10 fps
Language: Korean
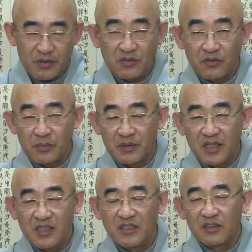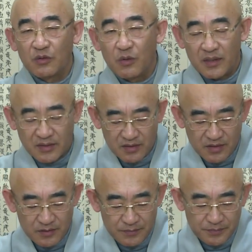평소보다 일찍 들어왔어요.
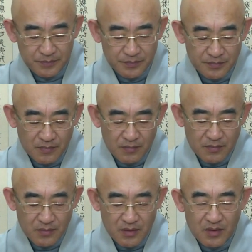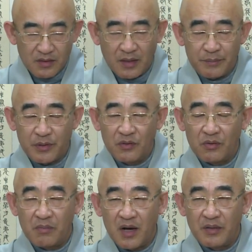
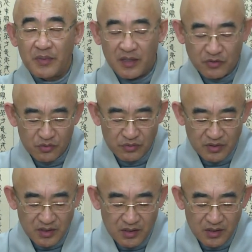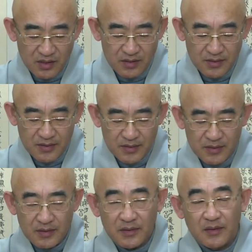남편도 마음이 안 좋은지
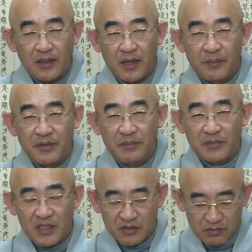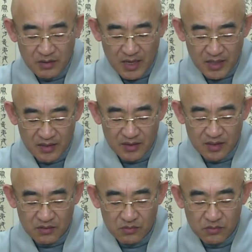아버님 찾으러
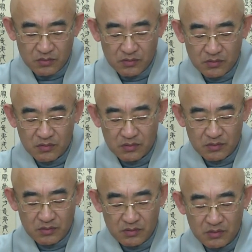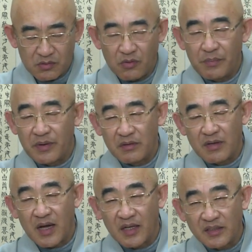나간다고 곧바로
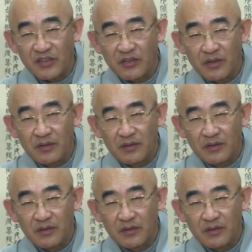나갔지요.